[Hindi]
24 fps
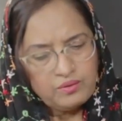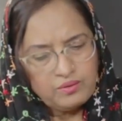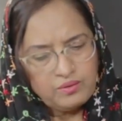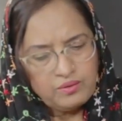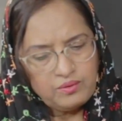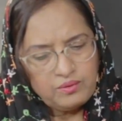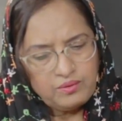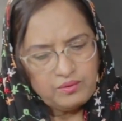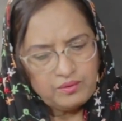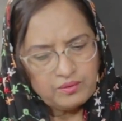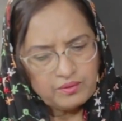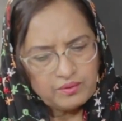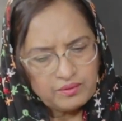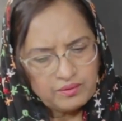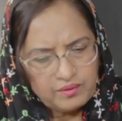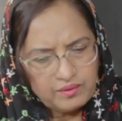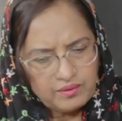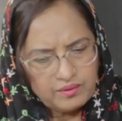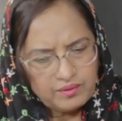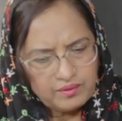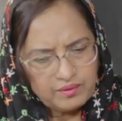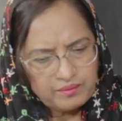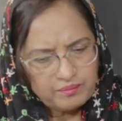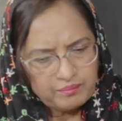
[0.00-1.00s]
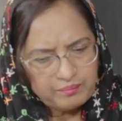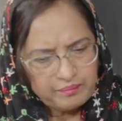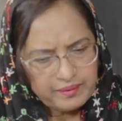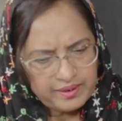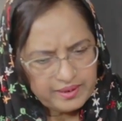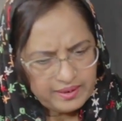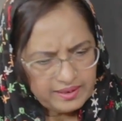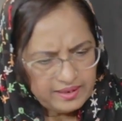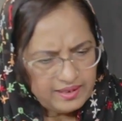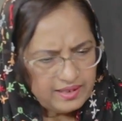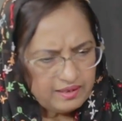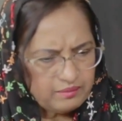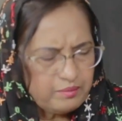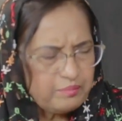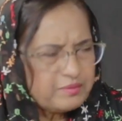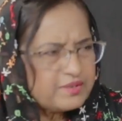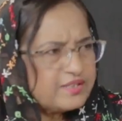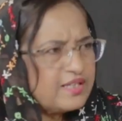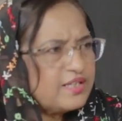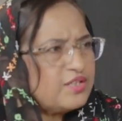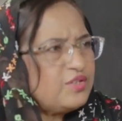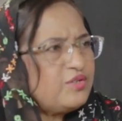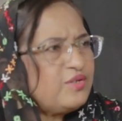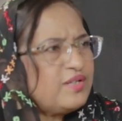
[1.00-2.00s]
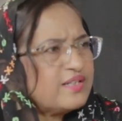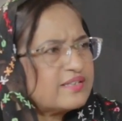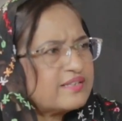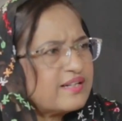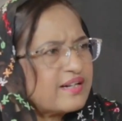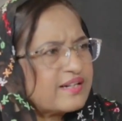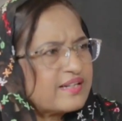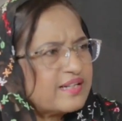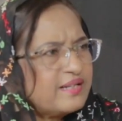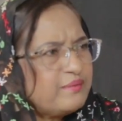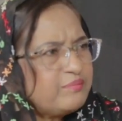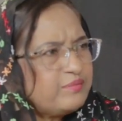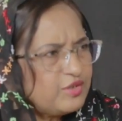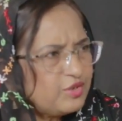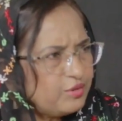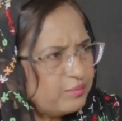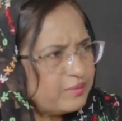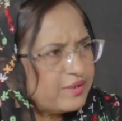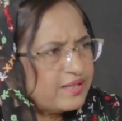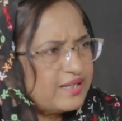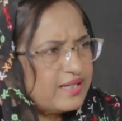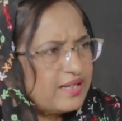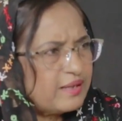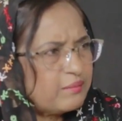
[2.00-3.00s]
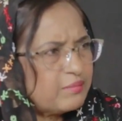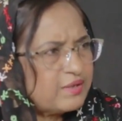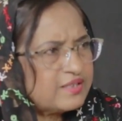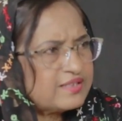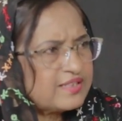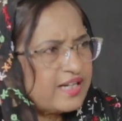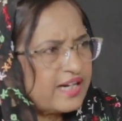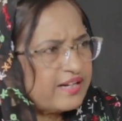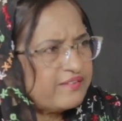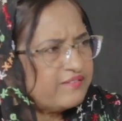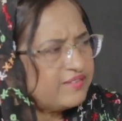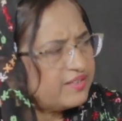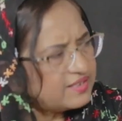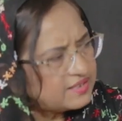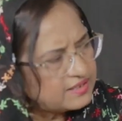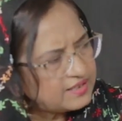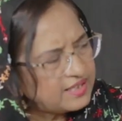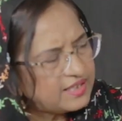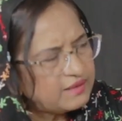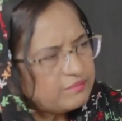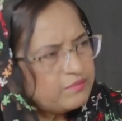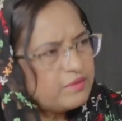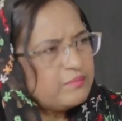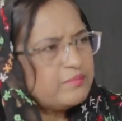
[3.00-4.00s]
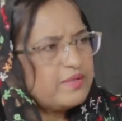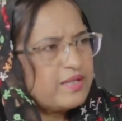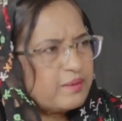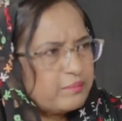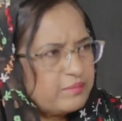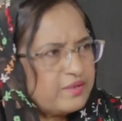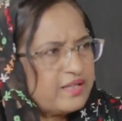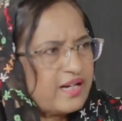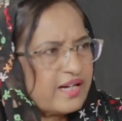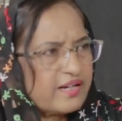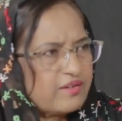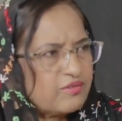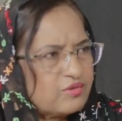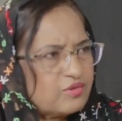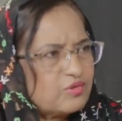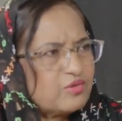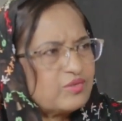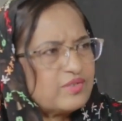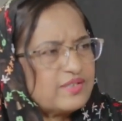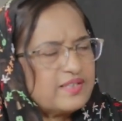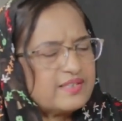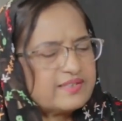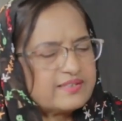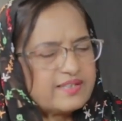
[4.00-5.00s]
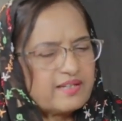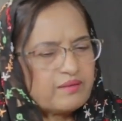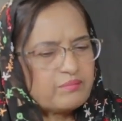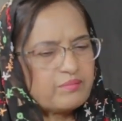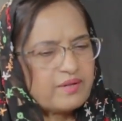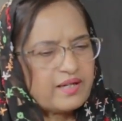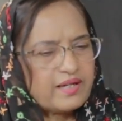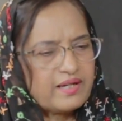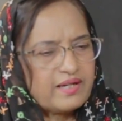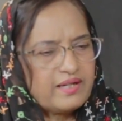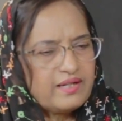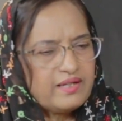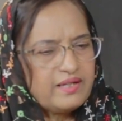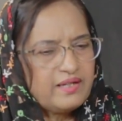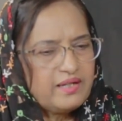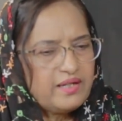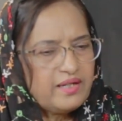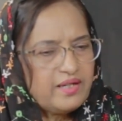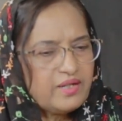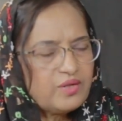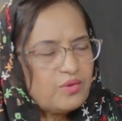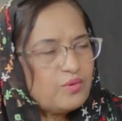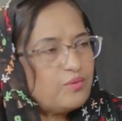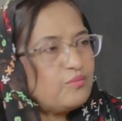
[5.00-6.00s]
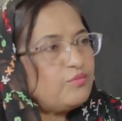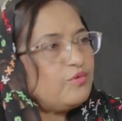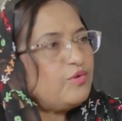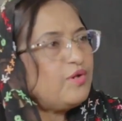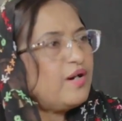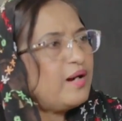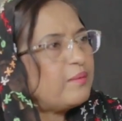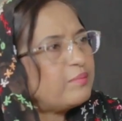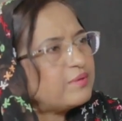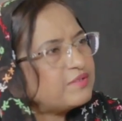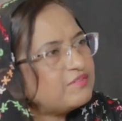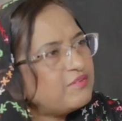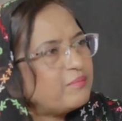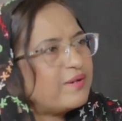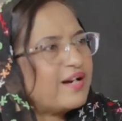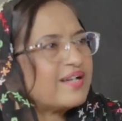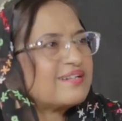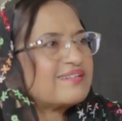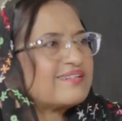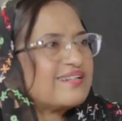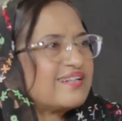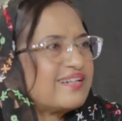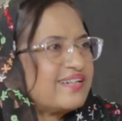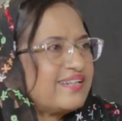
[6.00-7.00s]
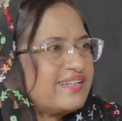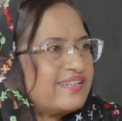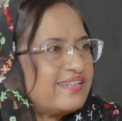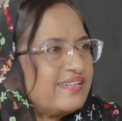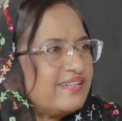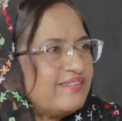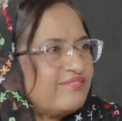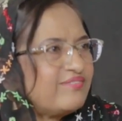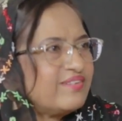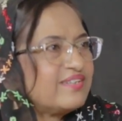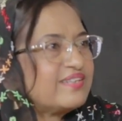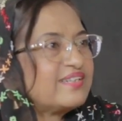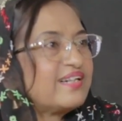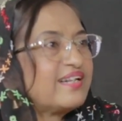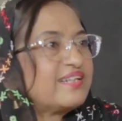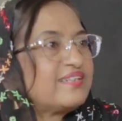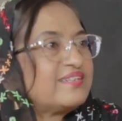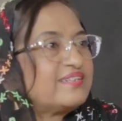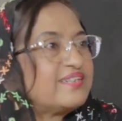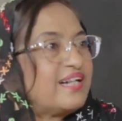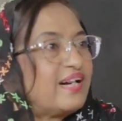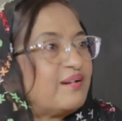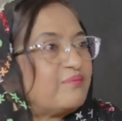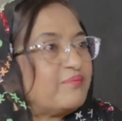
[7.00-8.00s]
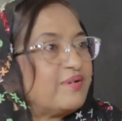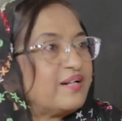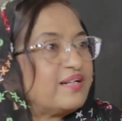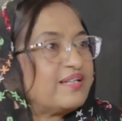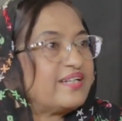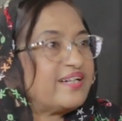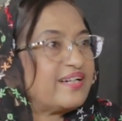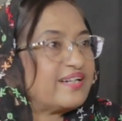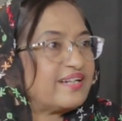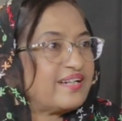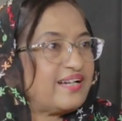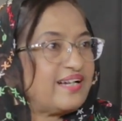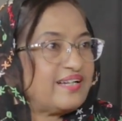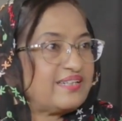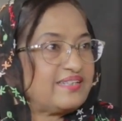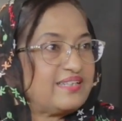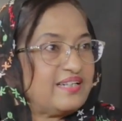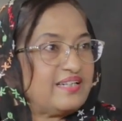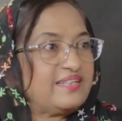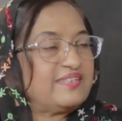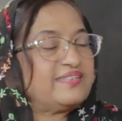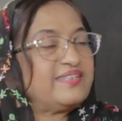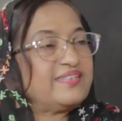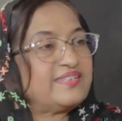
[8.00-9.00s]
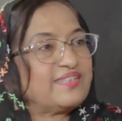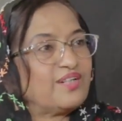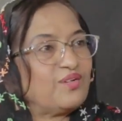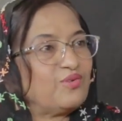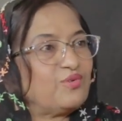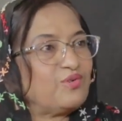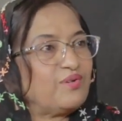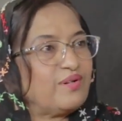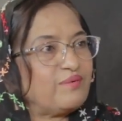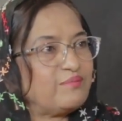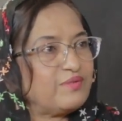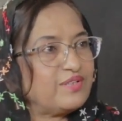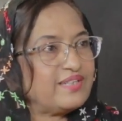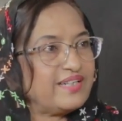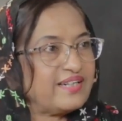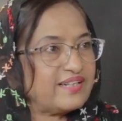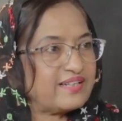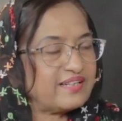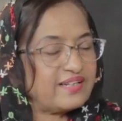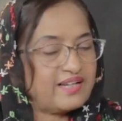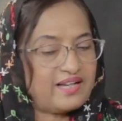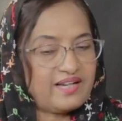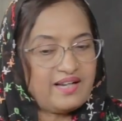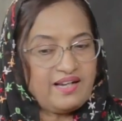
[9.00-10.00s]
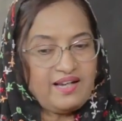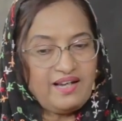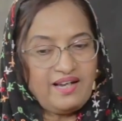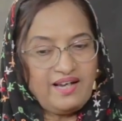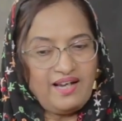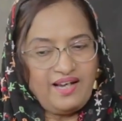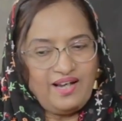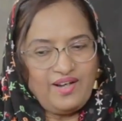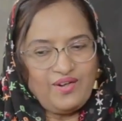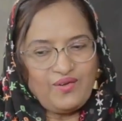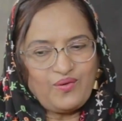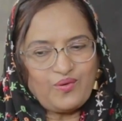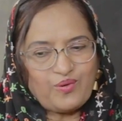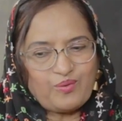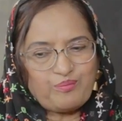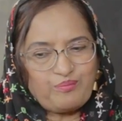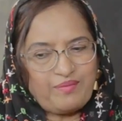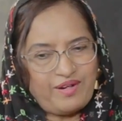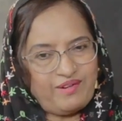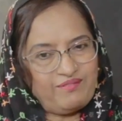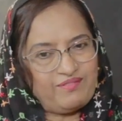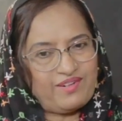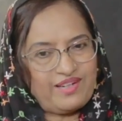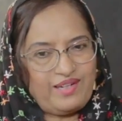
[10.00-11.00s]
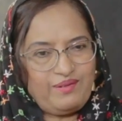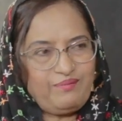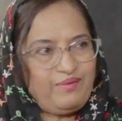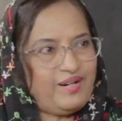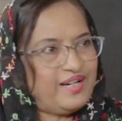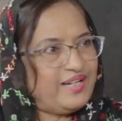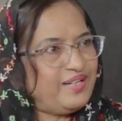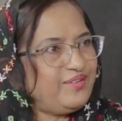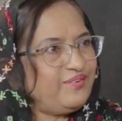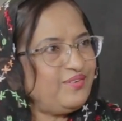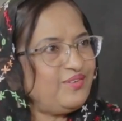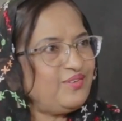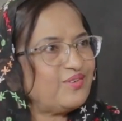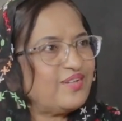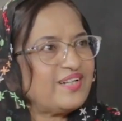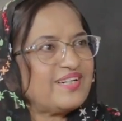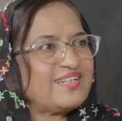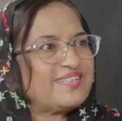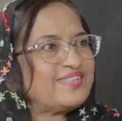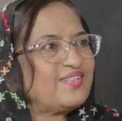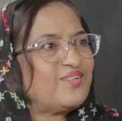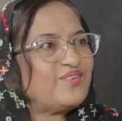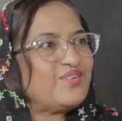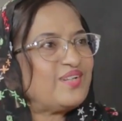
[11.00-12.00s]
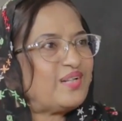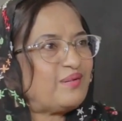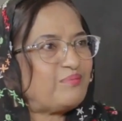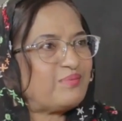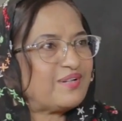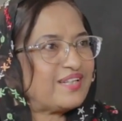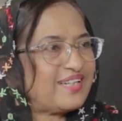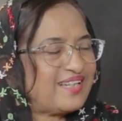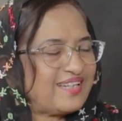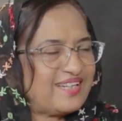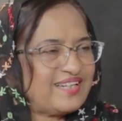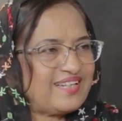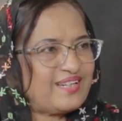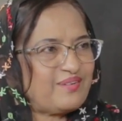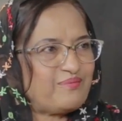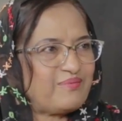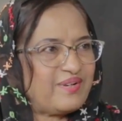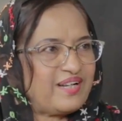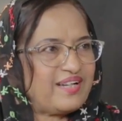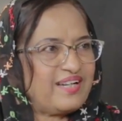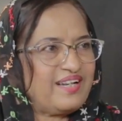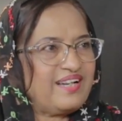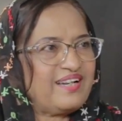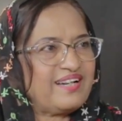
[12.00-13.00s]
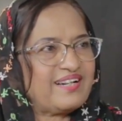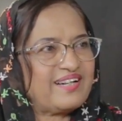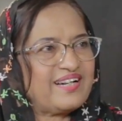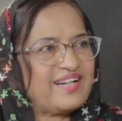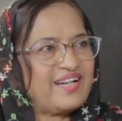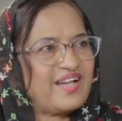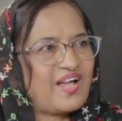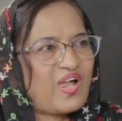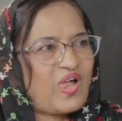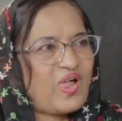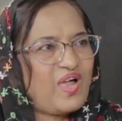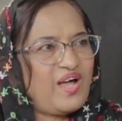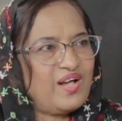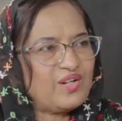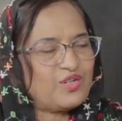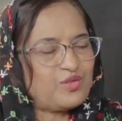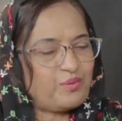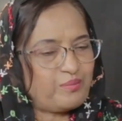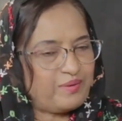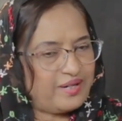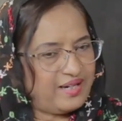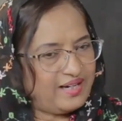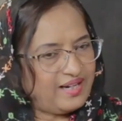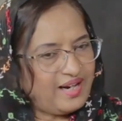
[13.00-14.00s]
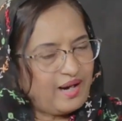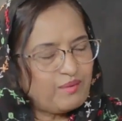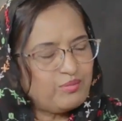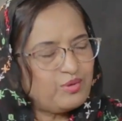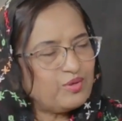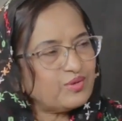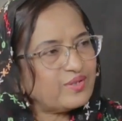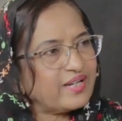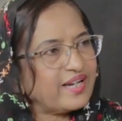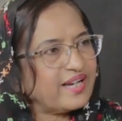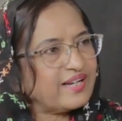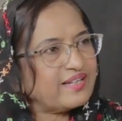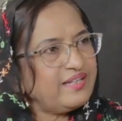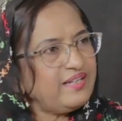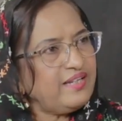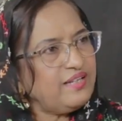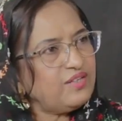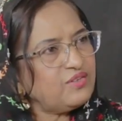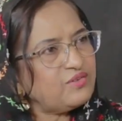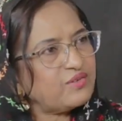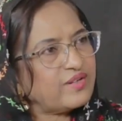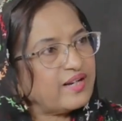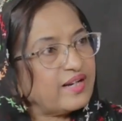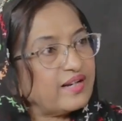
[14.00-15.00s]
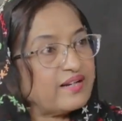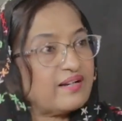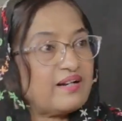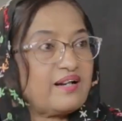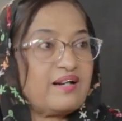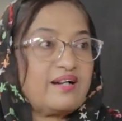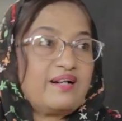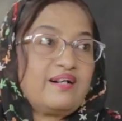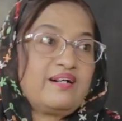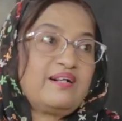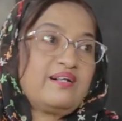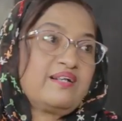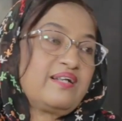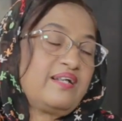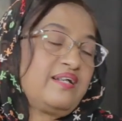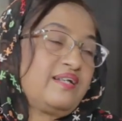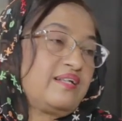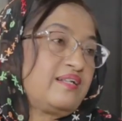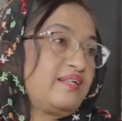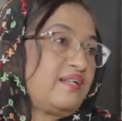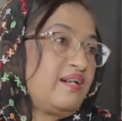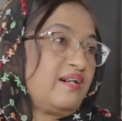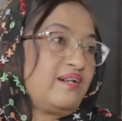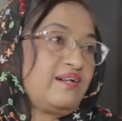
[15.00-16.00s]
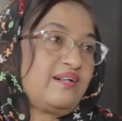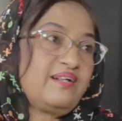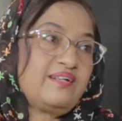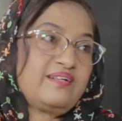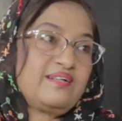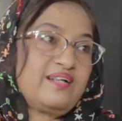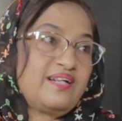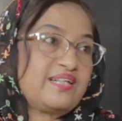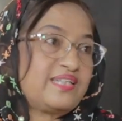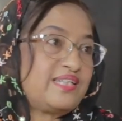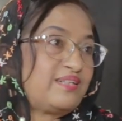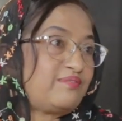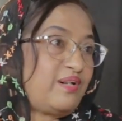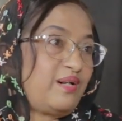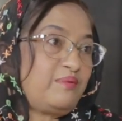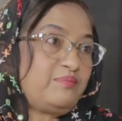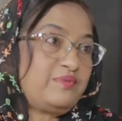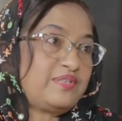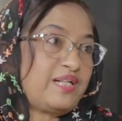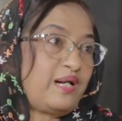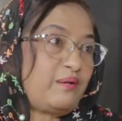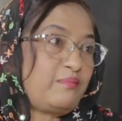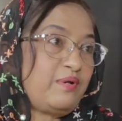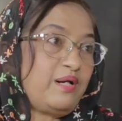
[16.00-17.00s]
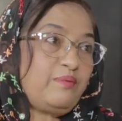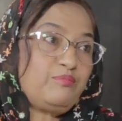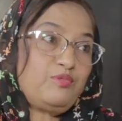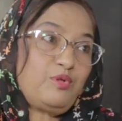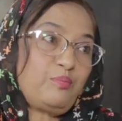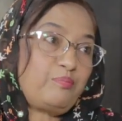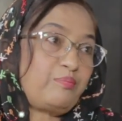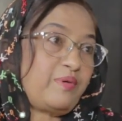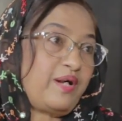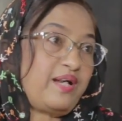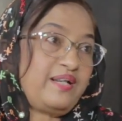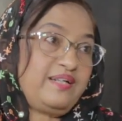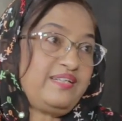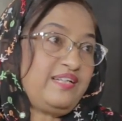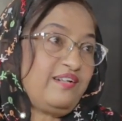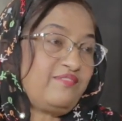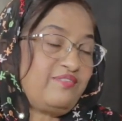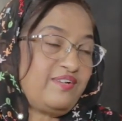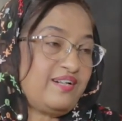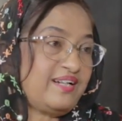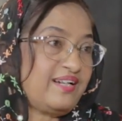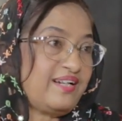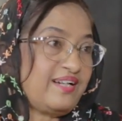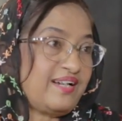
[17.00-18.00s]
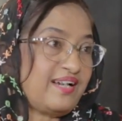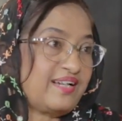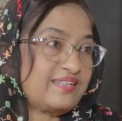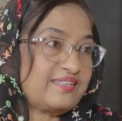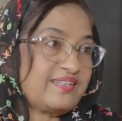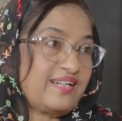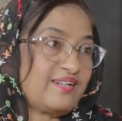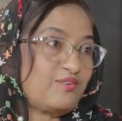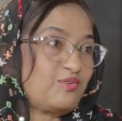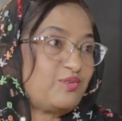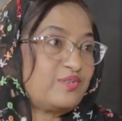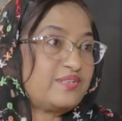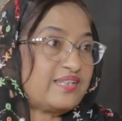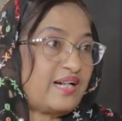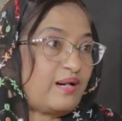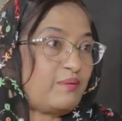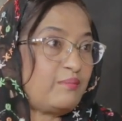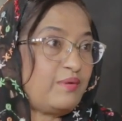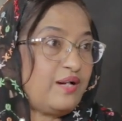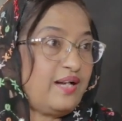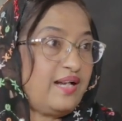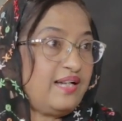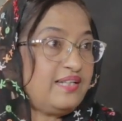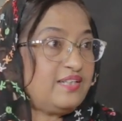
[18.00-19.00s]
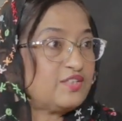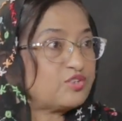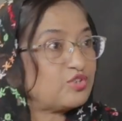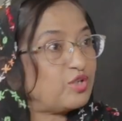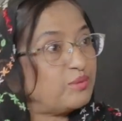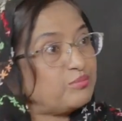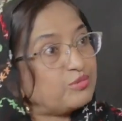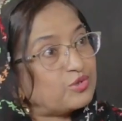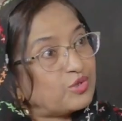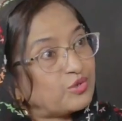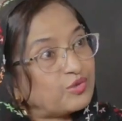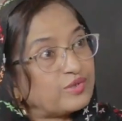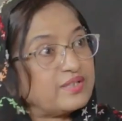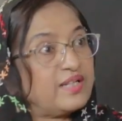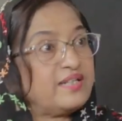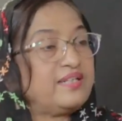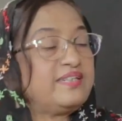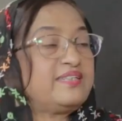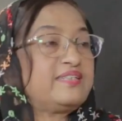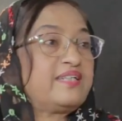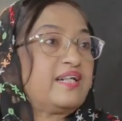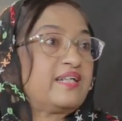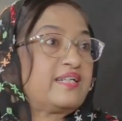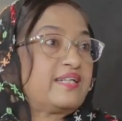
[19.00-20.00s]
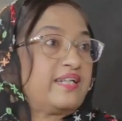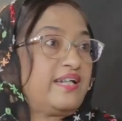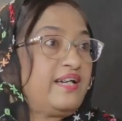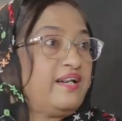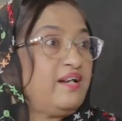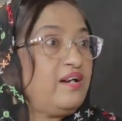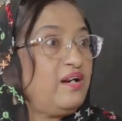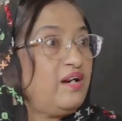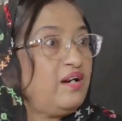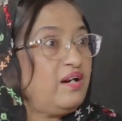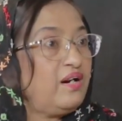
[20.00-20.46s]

तो आ, मेरे घर में पिछले दिन एक तकरीब थी तो मेरे नेबर्स आई हुई थी इस घर में मैं अभी आई हूँ दो तीन अच्छा, साल अच्छा। पहले तो वो आपस में बात कर रही थी फितरत ड्रामा देखना है जल्दी से चलो हमें देखना है तो मैं वहीं बैठी हुई तो उन्हें किसी को नहीं पता था कि मैंने लिखा है हाँ। तो मैंने कहा आप लोग देखते हैं तो कहने हाँ।, हाँ अरे इतना लाजवाब ड्रामा है हम तो पहली हम्म। दफ़ा ऐसा कोई ड्रामा है जिसको हम छोड़ना नहीं चाहते